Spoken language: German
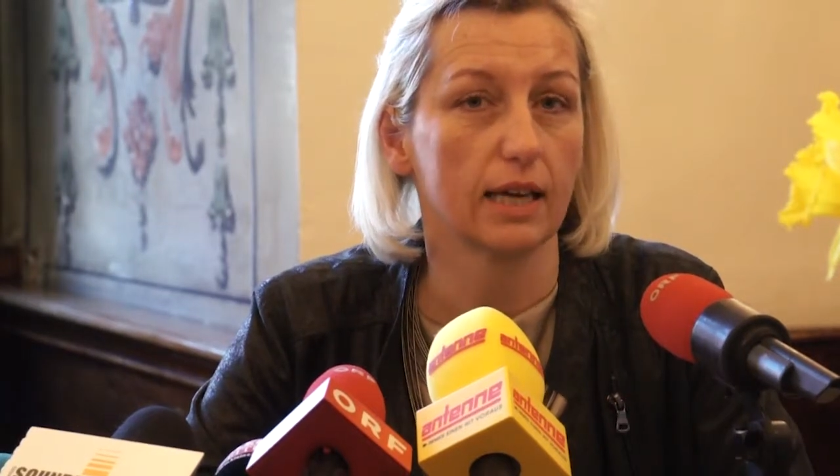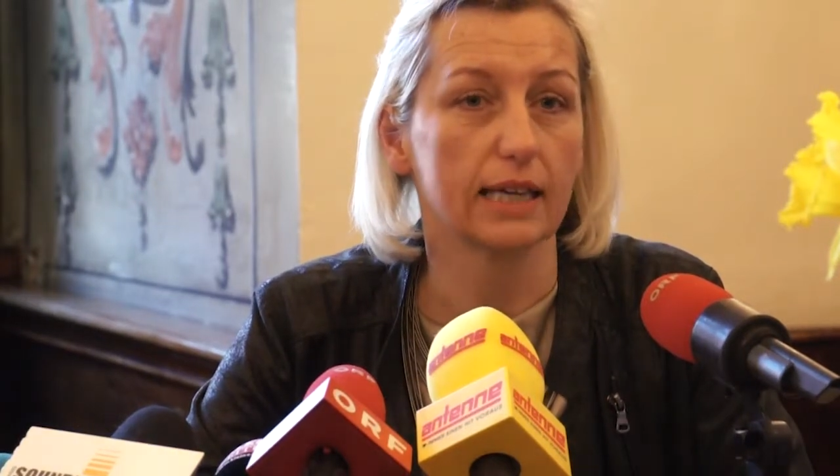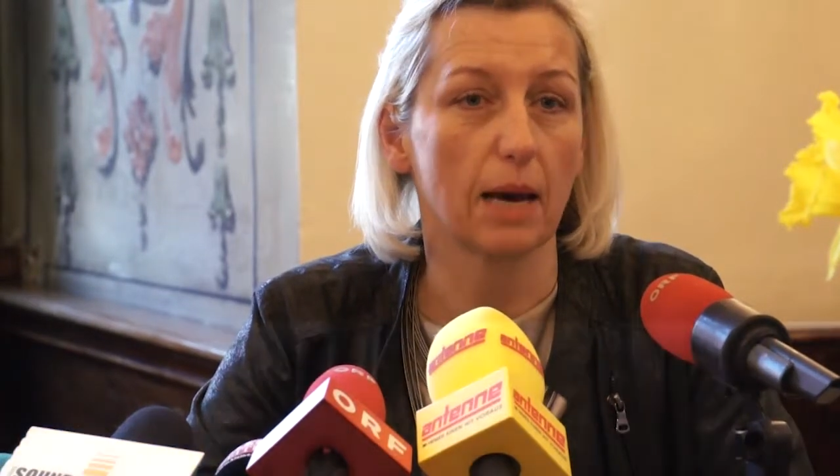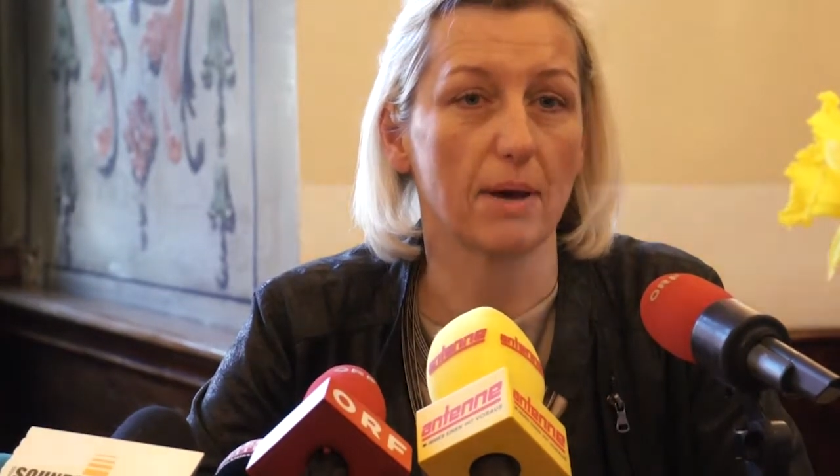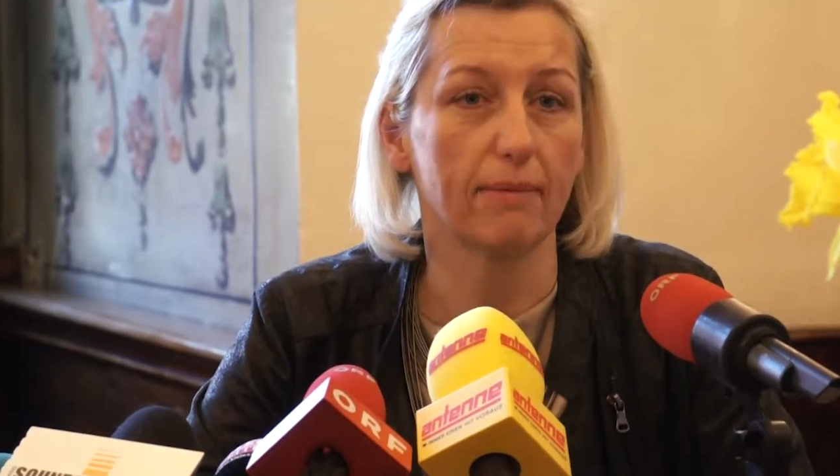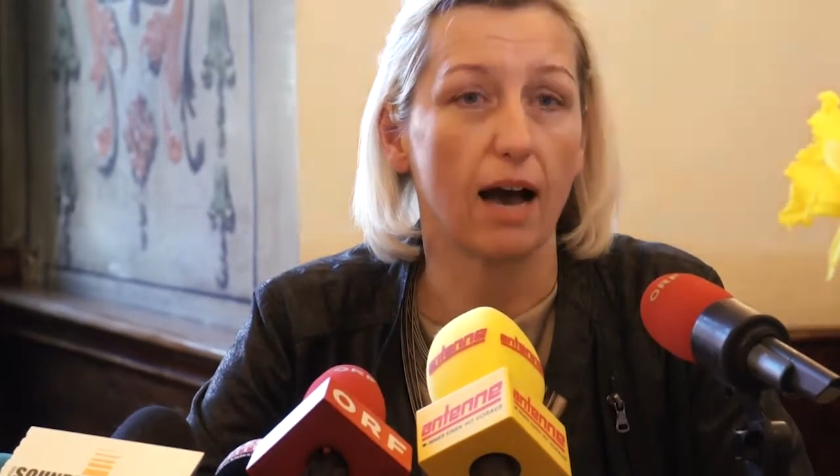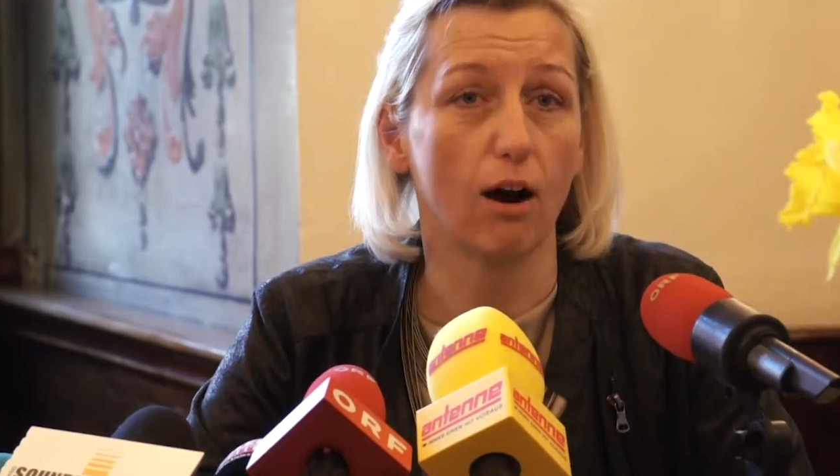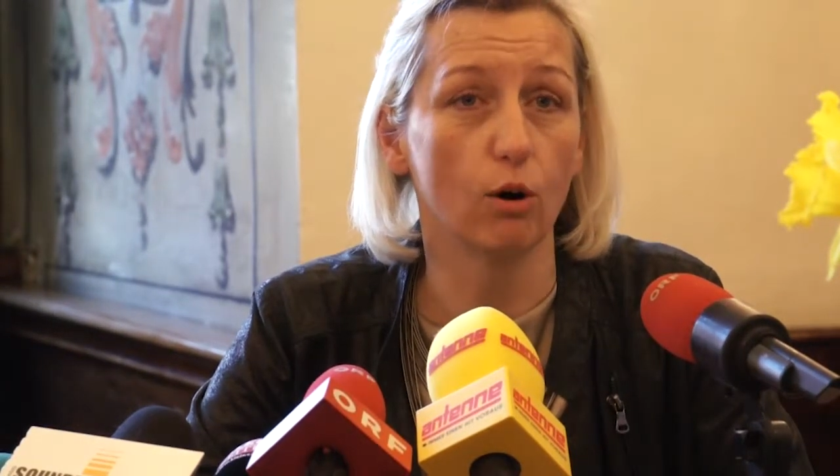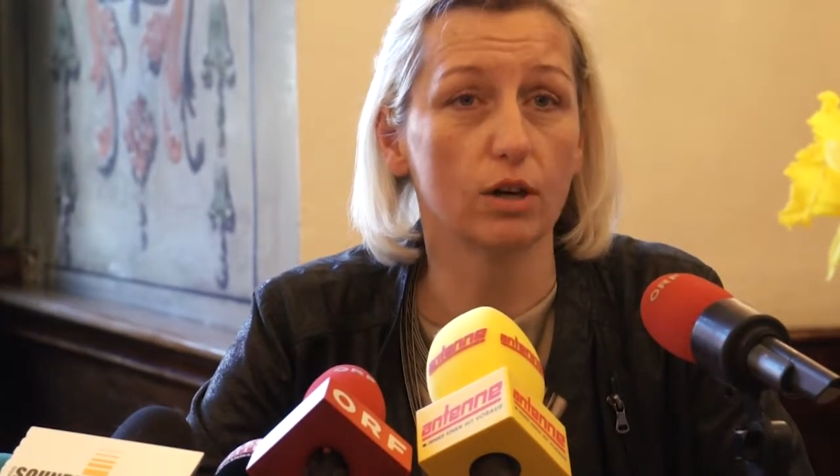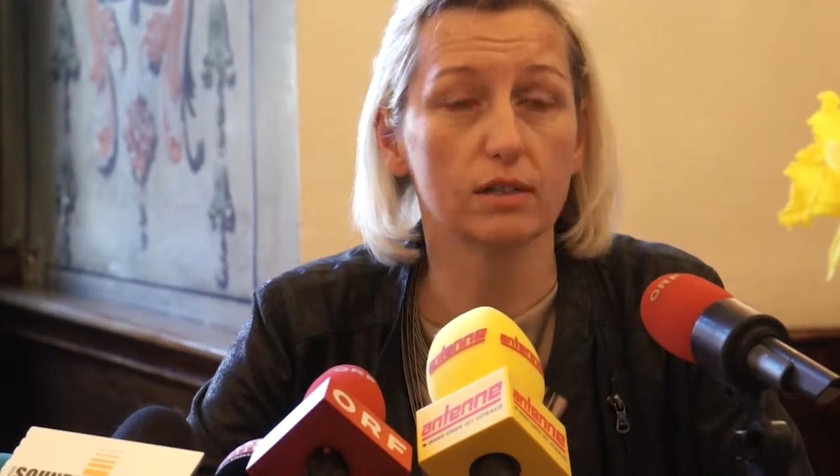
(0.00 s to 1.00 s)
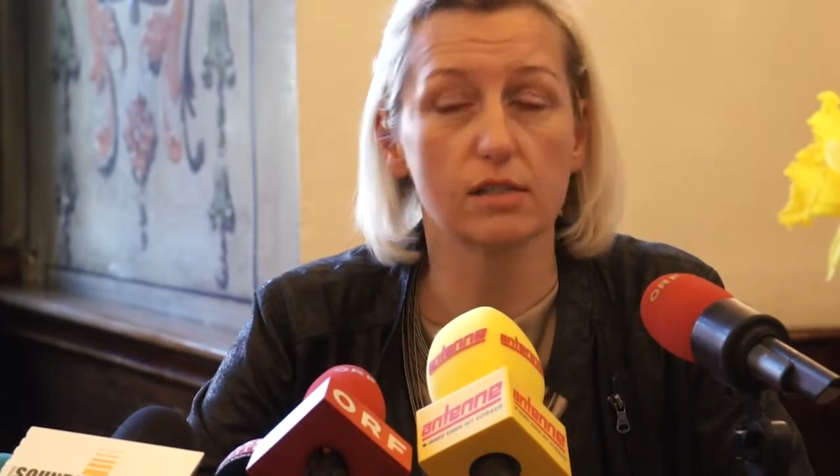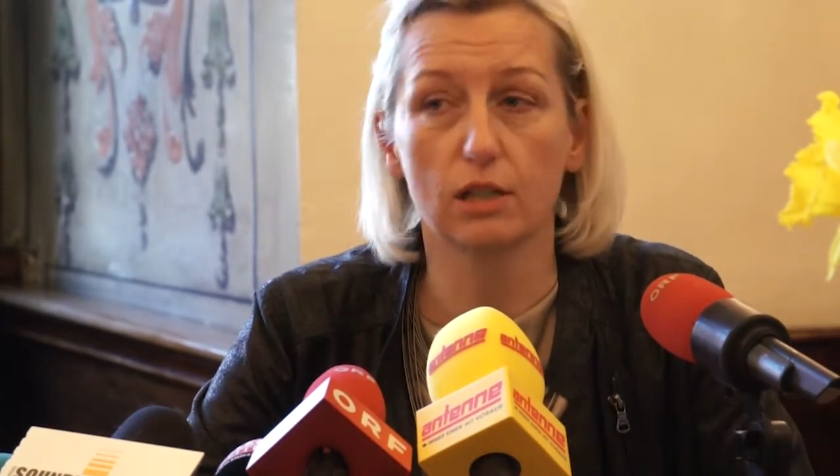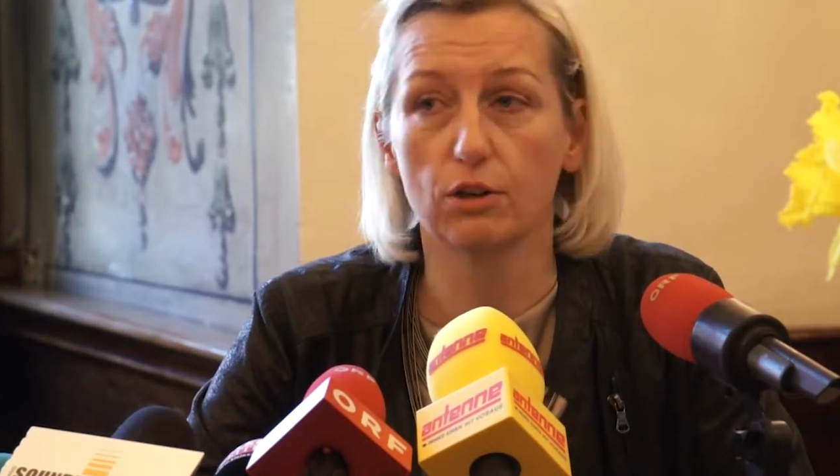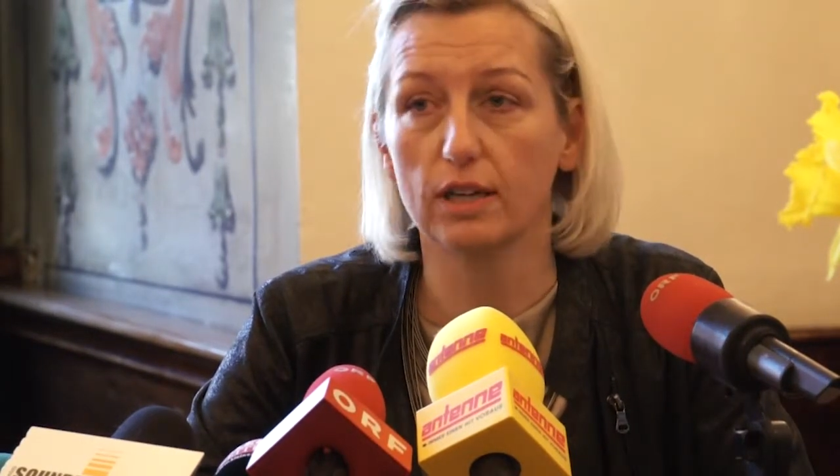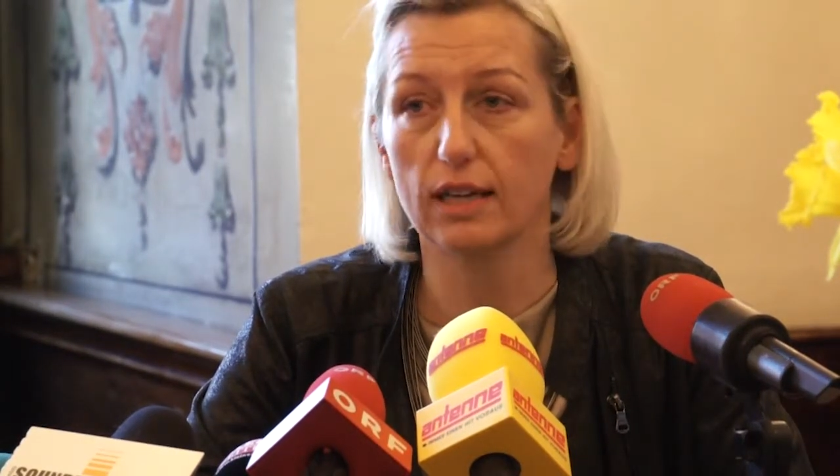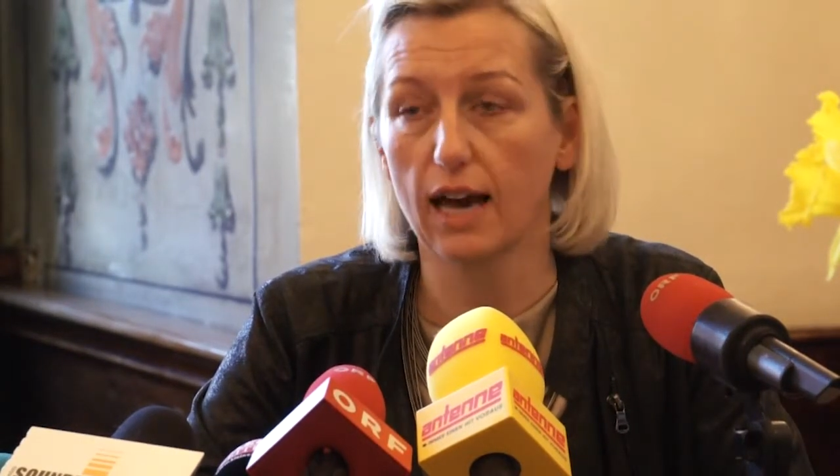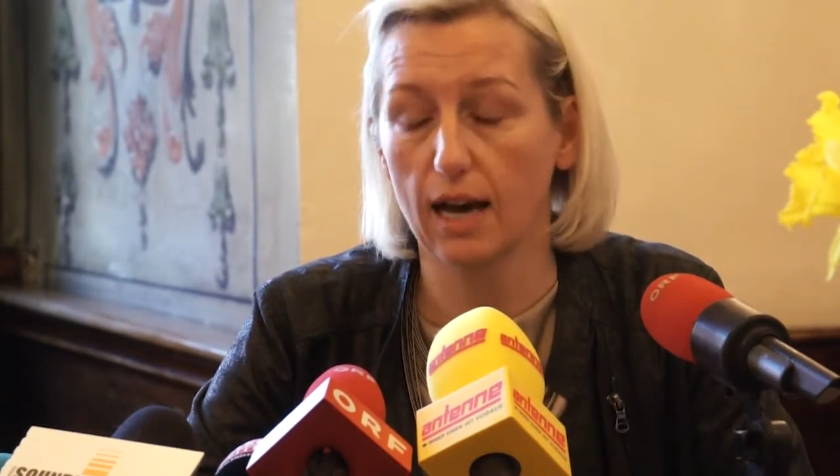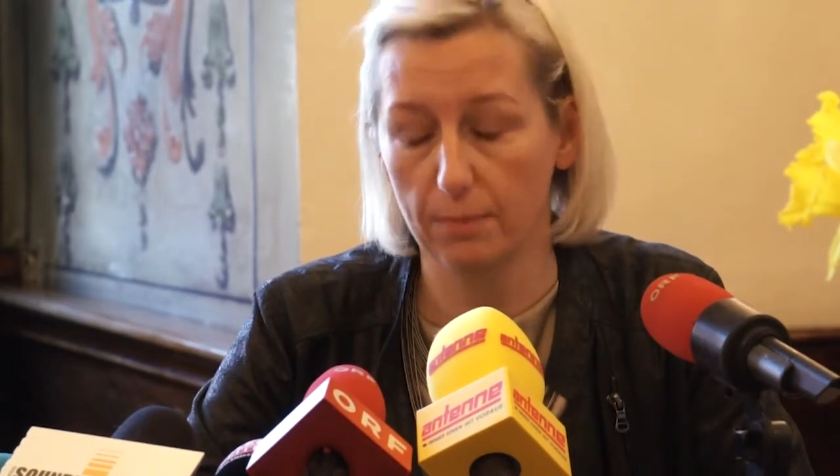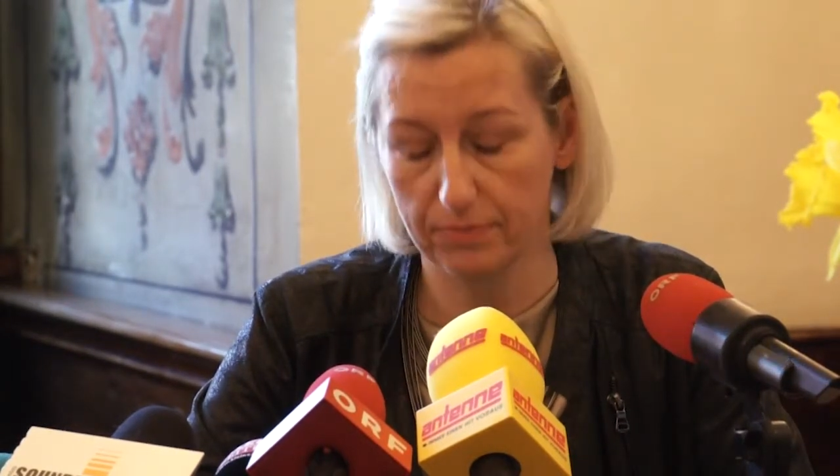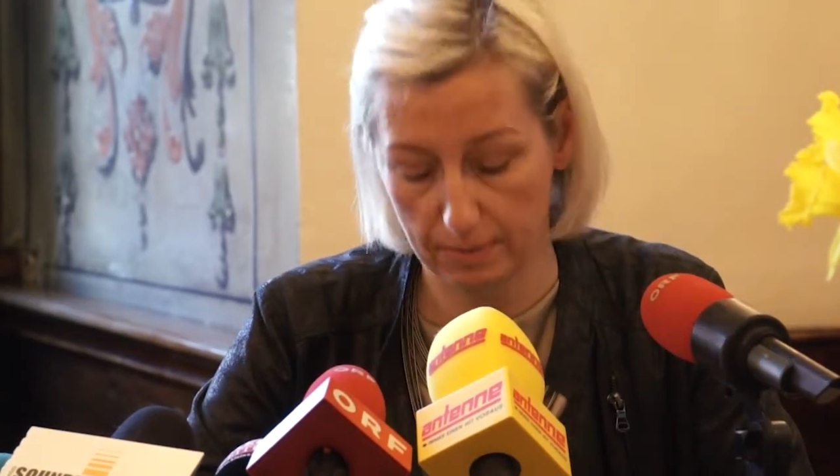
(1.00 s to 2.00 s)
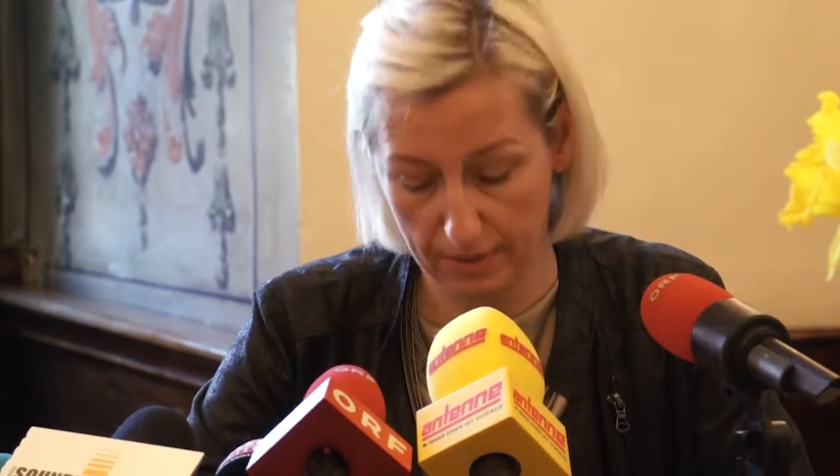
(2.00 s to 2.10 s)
Ich habe aber auch das Glück gehabt,